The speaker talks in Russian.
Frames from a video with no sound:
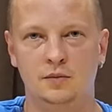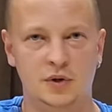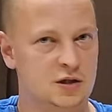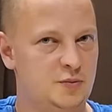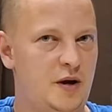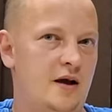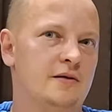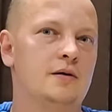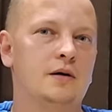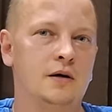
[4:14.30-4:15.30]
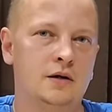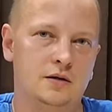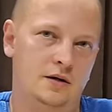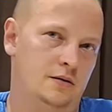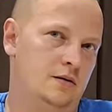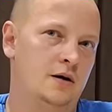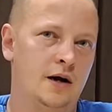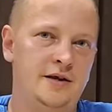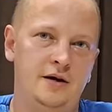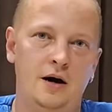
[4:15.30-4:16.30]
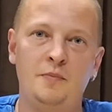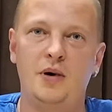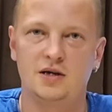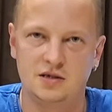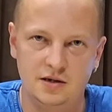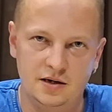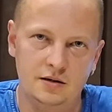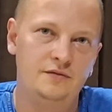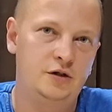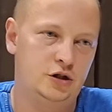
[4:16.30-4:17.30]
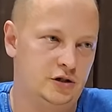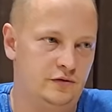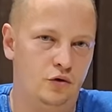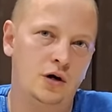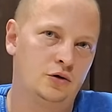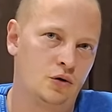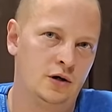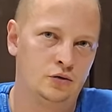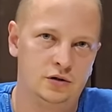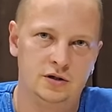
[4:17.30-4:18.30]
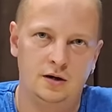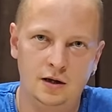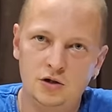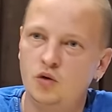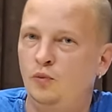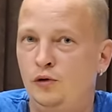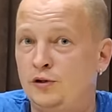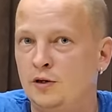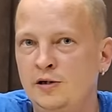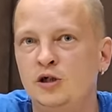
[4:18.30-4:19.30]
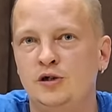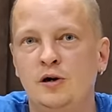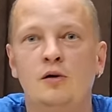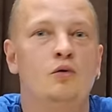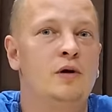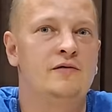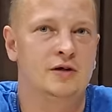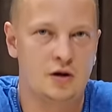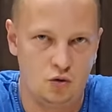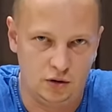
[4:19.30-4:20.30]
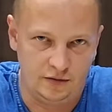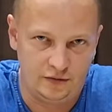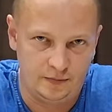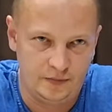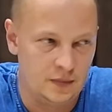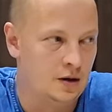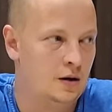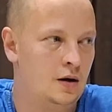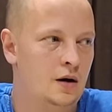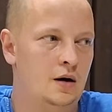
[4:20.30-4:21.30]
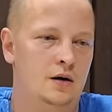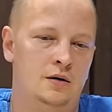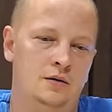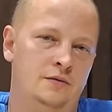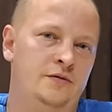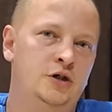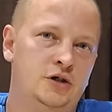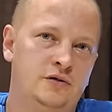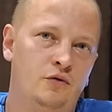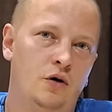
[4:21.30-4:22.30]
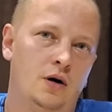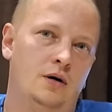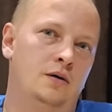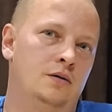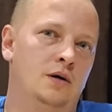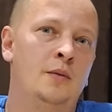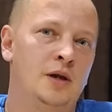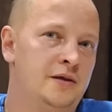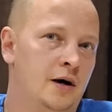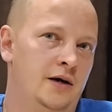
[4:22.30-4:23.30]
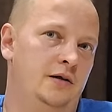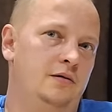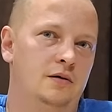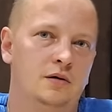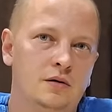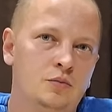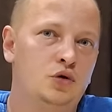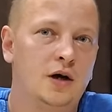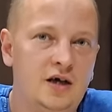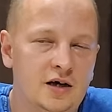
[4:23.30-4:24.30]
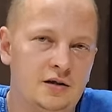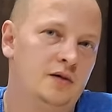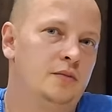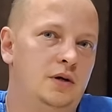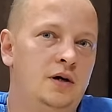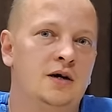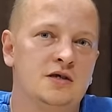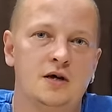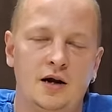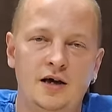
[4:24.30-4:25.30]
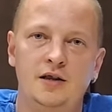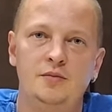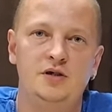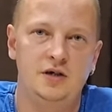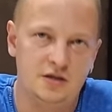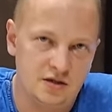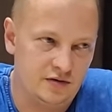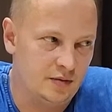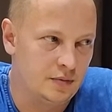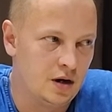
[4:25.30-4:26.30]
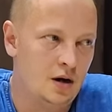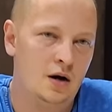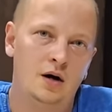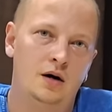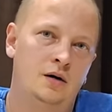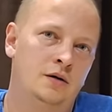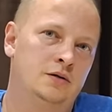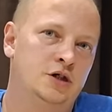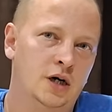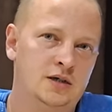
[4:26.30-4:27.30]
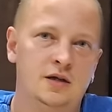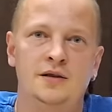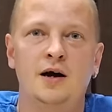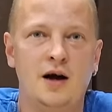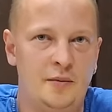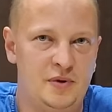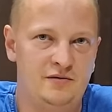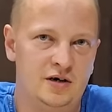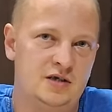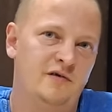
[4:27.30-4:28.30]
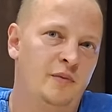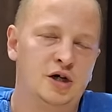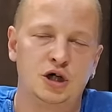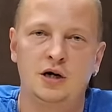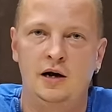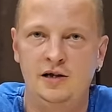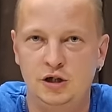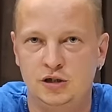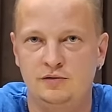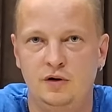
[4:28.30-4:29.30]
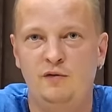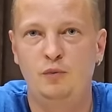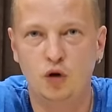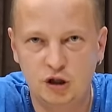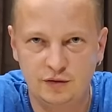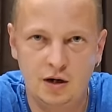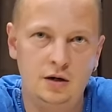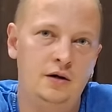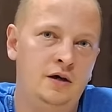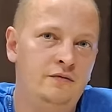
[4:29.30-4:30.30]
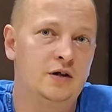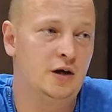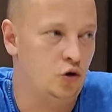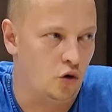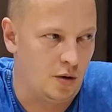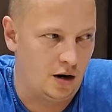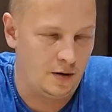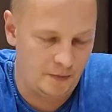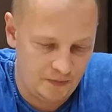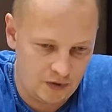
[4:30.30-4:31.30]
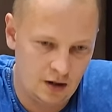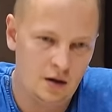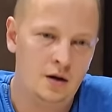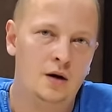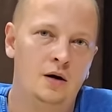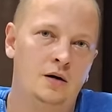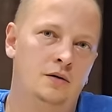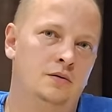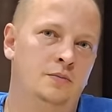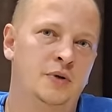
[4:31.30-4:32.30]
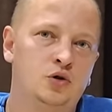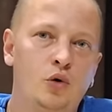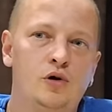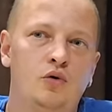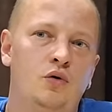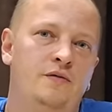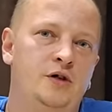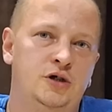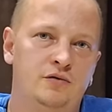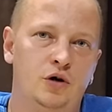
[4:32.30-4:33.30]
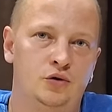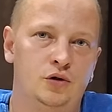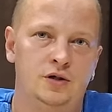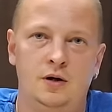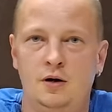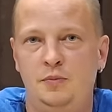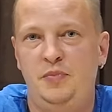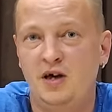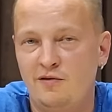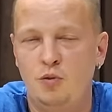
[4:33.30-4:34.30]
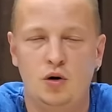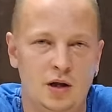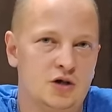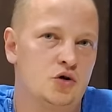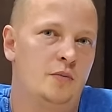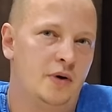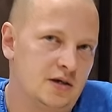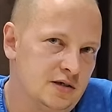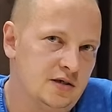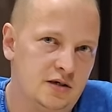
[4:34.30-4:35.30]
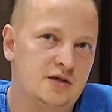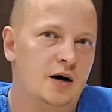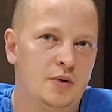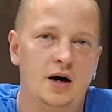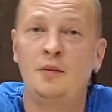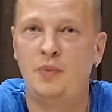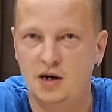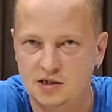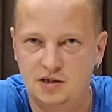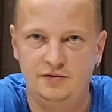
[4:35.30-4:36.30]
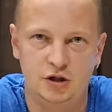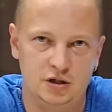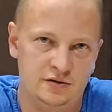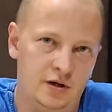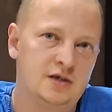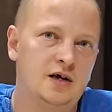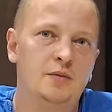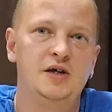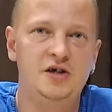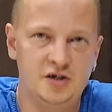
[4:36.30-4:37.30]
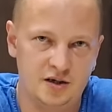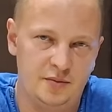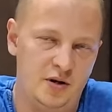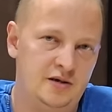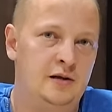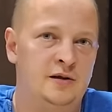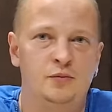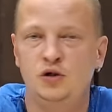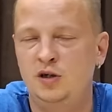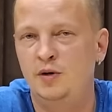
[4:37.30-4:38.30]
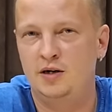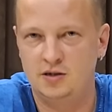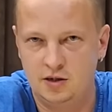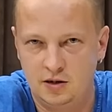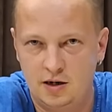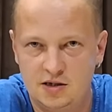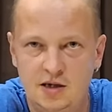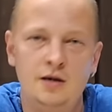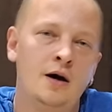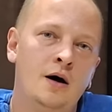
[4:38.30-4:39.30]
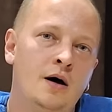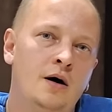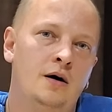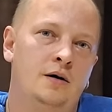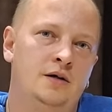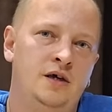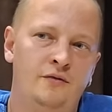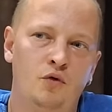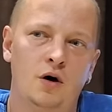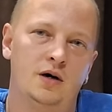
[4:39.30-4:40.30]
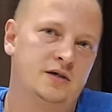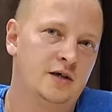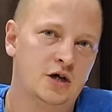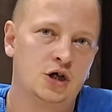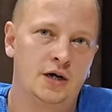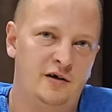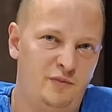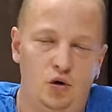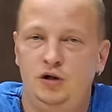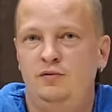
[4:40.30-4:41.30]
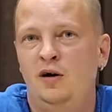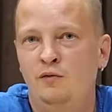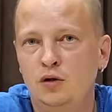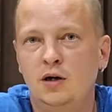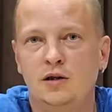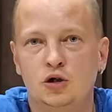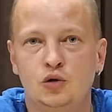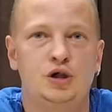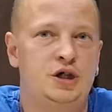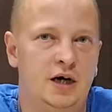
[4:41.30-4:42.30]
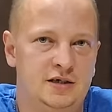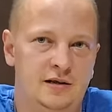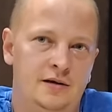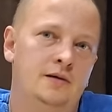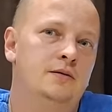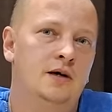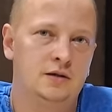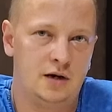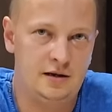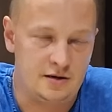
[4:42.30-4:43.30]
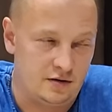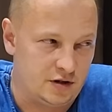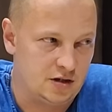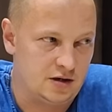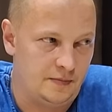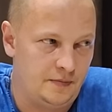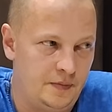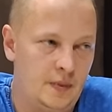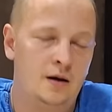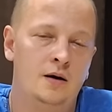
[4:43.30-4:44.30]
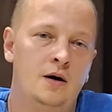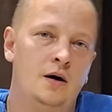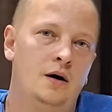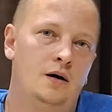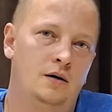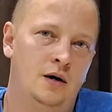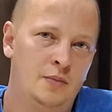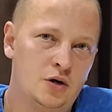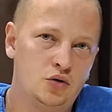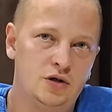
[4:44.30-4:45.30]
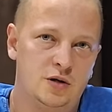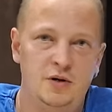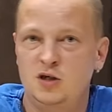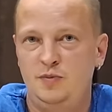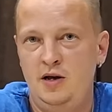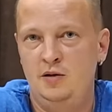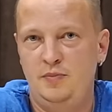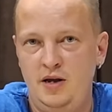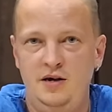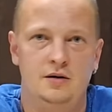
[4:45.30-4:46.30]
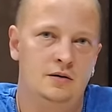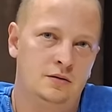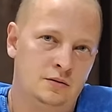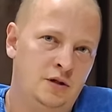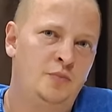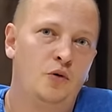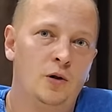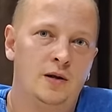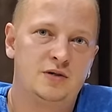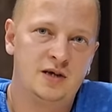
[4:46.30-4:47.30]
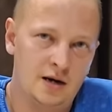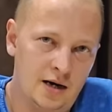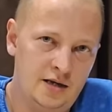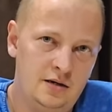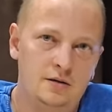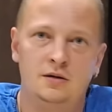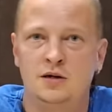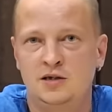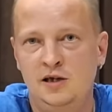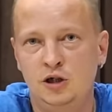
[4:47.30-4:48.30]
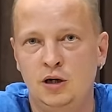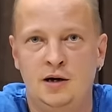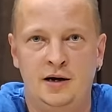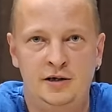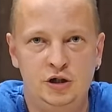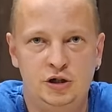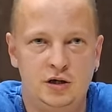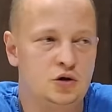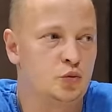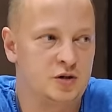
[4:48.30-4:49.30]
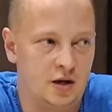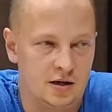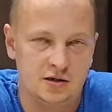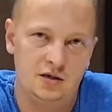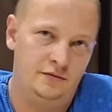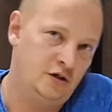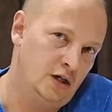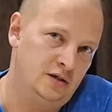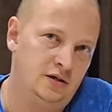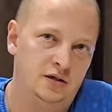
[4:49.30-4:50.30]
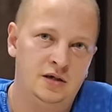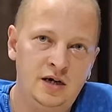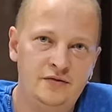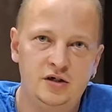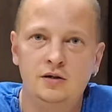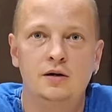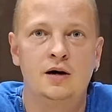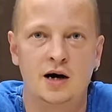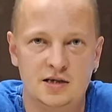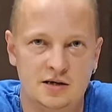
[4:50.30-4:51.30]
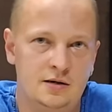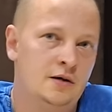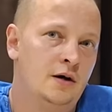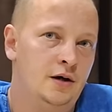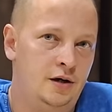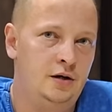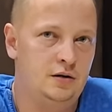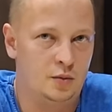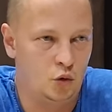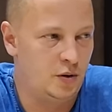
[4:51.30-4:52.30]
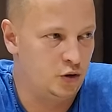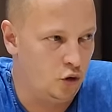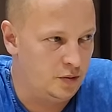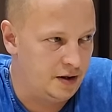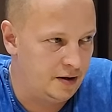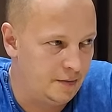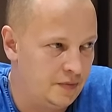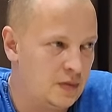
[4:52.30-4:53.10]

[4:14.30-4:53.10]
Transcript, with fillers: Бенспирин – это крайне опасное вещество, которое относится к классу полициклических углеводородов. Э, вещество обладает мутагенным и канцерогенным действием, э, часто накапливается в больших количествах в почвах и водоемах. Поскольку вещество относится к первому классу опасности, самые опасные вещества с самой низкой предельно допустимой концентрацией – его содержание в почвах и водах должно тщательно контролироваться. Образуется бензопирен при неполном сгорании различных органических субстанций, в частности нефти, газа и тому подобных.